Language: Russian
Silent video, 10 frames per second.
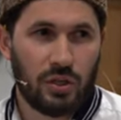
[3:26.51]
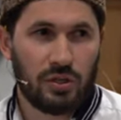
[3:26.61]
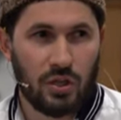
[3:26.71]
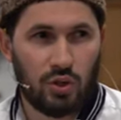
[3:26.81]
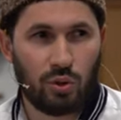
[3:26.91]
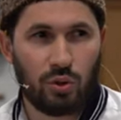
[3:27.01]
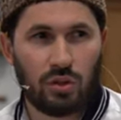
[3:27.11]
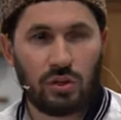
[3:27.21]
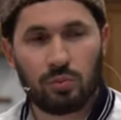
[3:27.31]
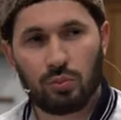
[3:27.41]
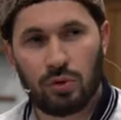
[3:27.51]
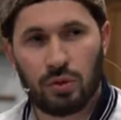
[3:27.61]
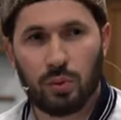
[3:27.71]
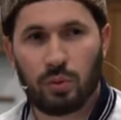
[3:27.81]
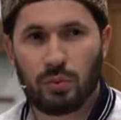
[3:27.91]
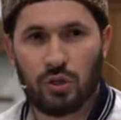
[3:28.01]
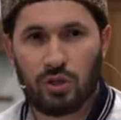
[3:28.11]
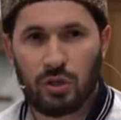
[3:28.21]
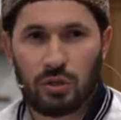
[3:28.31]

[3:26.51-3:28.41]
настолько и будет помощь.